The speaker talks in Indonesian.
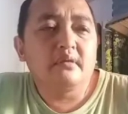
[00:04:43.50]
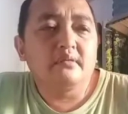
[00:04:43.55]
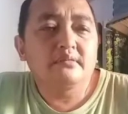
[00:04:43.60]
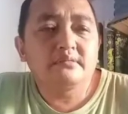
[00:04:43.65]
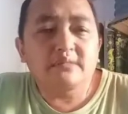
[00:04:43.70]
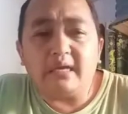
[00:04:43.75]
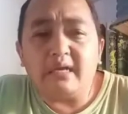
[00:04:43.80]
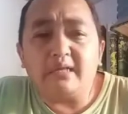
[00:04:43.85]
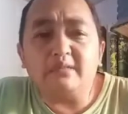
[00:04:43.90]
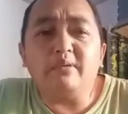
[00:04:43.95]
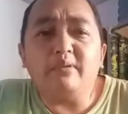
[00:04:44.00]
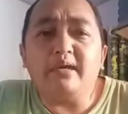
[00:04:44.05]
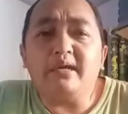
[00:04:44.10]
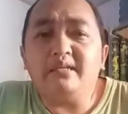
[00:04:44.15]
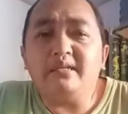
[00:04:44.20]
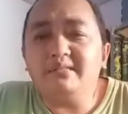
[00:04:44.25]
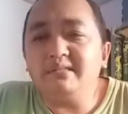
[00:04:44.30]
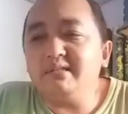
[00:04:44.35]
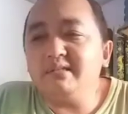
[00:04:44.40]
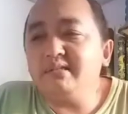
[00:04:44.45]
sangat
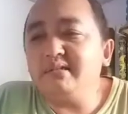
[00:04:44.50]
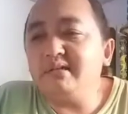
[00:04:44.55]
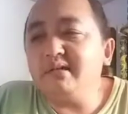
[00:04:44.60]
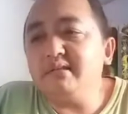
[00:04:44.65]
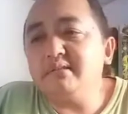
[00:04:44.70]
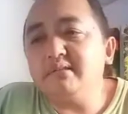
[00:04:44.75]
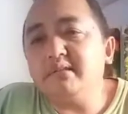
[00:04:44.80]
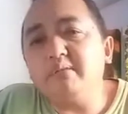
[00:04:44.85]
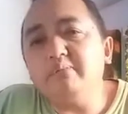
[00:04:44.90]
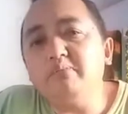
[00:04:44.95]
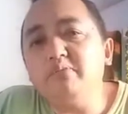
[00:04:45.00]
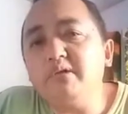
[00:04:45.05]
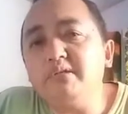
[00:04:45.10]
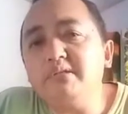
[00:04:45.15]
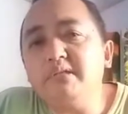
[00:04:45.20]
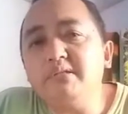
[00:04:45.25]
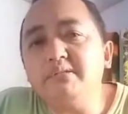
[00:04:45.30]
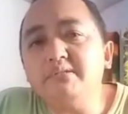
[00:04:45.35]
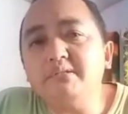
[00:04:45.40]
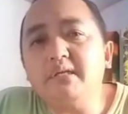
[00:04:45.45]
fanatik dengan teh
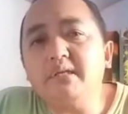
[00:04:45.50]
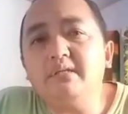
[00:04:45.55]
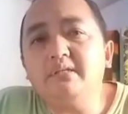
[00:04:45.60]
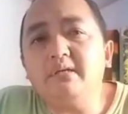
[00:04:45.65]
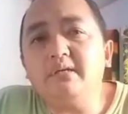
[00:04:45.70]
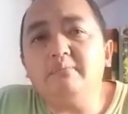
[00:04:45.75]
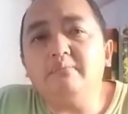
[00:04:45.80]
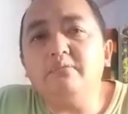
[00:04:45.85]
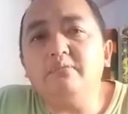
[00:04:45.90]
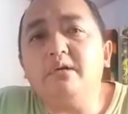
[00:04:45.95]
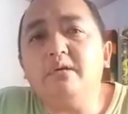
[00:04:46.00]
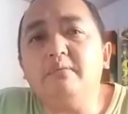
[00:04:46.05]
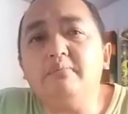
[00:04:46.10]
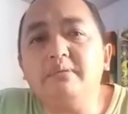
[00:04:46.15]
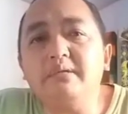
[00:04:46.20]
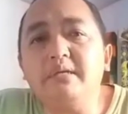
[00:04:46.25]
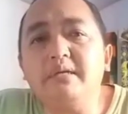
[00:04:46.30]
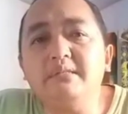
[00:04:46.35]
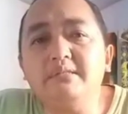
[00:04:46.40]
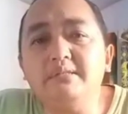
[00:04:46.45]
buatan saya bukan
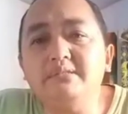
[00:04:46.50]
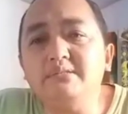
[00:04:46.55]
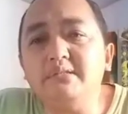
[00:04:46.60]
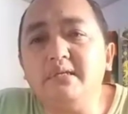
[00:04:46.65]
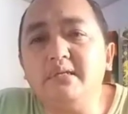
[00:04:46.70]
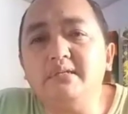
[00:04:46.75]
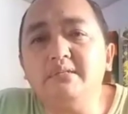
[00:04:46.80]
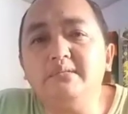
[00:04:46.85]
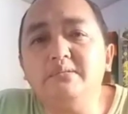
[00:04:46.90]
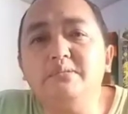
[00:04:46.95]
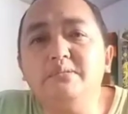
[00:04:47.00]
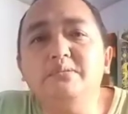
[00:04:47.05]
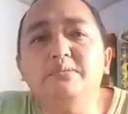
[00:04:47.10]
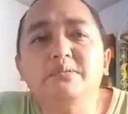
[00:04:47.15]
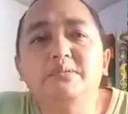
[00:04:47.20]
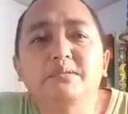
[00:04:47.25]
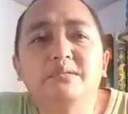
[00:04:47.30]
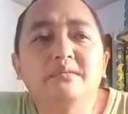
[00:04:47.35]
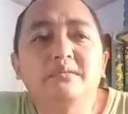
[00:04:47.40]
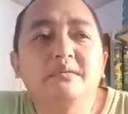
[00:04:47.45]
berarti saya itu
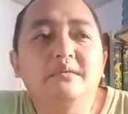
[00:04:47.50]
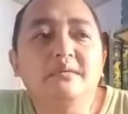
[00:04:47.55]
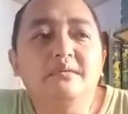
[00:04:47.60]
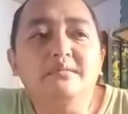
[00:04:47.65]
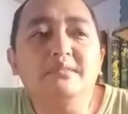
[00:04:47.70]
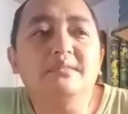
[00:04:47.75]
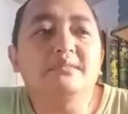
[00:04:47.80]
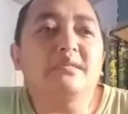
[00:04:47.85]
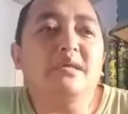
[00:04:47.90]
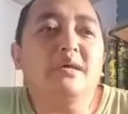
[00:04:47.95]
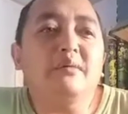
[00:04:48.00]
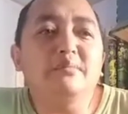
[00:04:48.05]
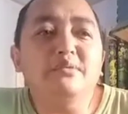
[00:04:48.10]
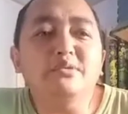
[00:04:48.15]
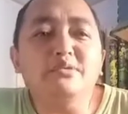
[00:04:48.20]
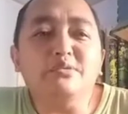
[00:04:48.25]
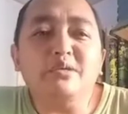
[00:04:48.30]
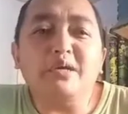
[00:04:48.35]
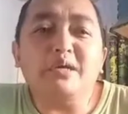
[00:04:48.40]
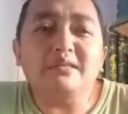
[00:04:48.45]
tidak
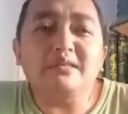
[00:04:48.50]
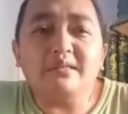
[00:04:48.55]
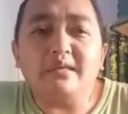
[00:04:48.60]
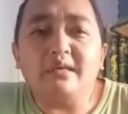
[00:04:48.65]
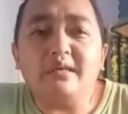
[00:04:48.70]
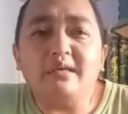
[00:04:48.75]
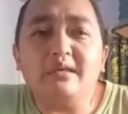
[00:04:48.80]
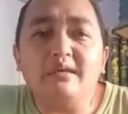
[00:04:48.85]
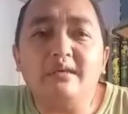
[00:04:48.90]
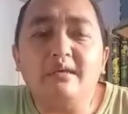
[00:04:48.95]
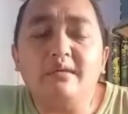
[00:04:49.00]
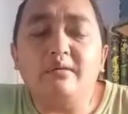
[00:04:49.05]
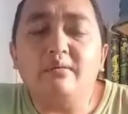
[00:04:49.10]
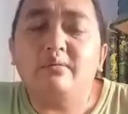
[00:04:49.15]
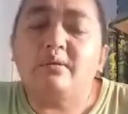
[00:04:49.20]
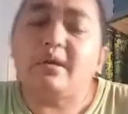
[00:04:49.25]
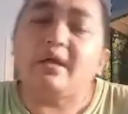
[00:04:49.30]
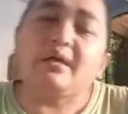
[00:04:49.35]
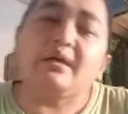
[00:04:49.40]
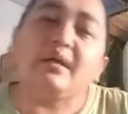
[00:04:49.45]
menyukai teh
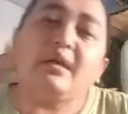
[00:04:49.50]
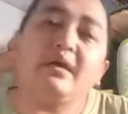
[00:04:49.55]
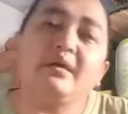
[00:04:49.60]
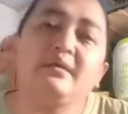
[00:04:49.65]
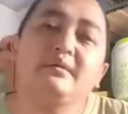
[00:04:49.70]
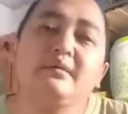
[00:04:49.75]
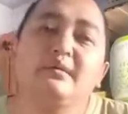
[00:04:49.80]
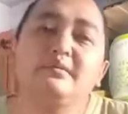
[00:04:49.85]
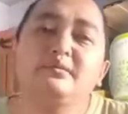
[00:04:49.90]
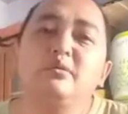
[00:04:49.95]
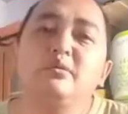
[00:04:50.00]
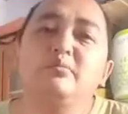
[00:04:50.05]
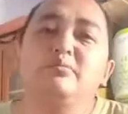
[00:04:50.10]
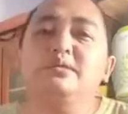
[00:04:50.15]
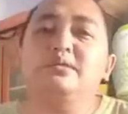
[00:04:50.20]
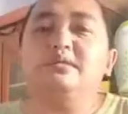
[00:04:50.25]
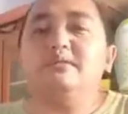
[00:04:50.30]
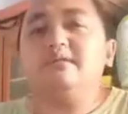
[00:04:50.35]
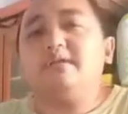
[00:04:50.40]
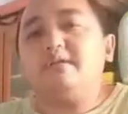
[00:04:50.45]
orang lain atau
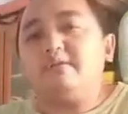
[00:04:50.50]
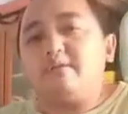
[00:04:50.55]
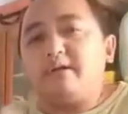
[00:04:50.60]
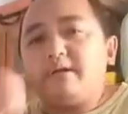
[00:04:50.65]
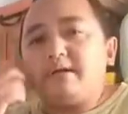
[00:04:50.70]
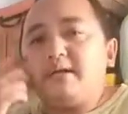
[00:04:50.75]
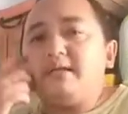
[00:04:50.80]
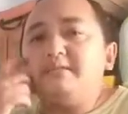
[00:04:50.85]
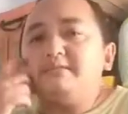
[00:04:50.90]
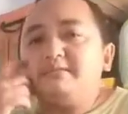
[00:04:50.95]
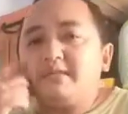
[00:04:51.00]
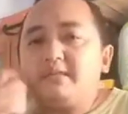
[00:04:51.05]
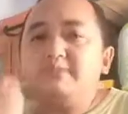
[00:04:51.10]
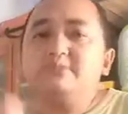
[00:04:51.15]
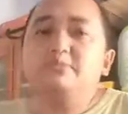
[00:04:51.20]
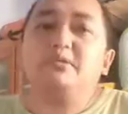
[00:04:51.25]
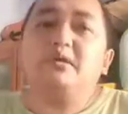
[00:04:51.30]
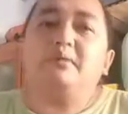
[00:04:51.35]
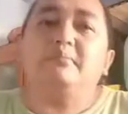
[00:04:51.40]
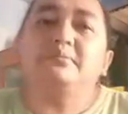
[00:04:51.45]
bikinan orang lain saya
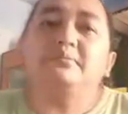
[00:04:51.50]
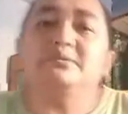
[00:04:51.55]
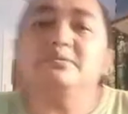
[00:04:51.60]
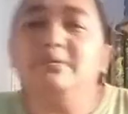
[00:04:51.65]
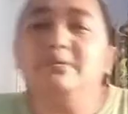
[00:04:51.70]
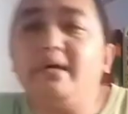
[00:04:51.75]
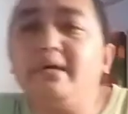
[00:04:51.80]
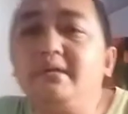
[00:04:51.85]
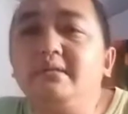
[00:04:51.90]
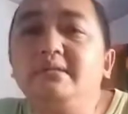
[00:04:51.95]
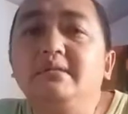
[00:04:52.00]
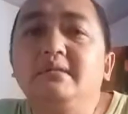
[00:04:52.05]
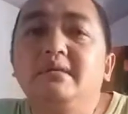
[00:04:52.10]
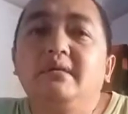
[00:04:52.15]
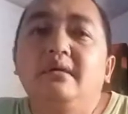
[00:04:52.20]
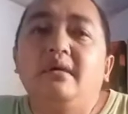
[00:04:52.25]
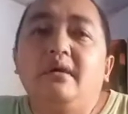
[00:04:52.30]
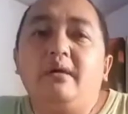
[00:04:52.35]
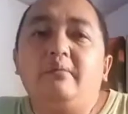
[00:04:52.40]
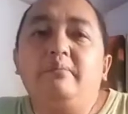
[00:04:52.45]
juga menyukai
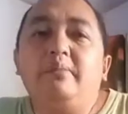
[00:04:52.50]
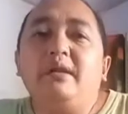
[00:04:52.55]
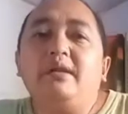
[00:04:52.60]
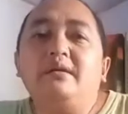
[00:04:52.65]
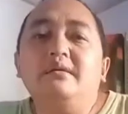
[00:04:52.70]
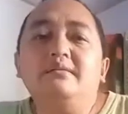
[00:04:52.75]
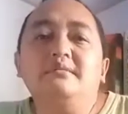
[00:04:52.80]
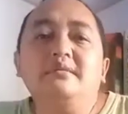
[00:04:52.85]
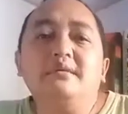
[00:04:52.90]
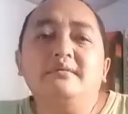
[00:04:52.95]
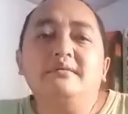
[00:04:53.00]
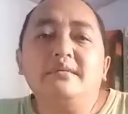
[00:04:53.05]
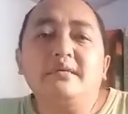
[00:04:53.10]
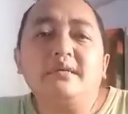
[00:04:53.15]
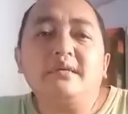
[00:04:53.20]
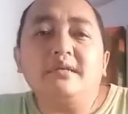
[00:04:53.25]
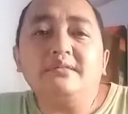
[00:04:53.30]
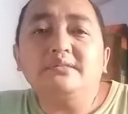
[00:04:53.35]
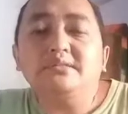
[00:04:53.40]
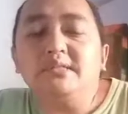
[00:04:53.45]
apalagi teh-teh
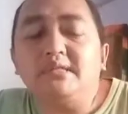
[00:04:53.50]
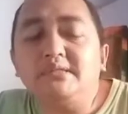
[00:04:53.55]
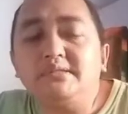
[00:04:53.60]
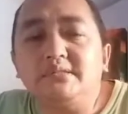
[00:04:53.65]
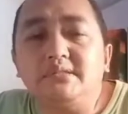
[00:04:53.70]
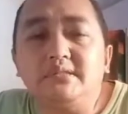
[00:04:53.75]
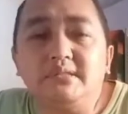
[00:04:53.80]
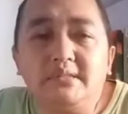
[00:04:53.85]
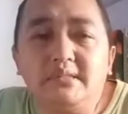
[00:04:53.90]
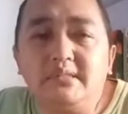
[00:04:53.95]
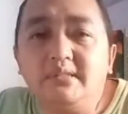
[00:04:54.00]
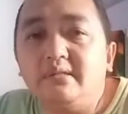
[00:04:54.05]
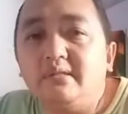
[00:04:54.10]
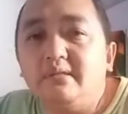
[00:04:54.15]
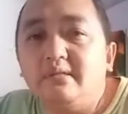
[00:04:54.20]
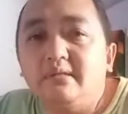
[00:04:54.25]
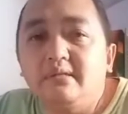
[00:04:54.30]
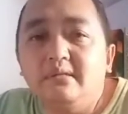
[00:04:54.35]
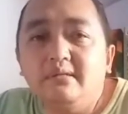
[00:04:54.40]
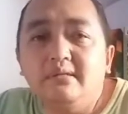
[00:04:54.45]
racian sendiri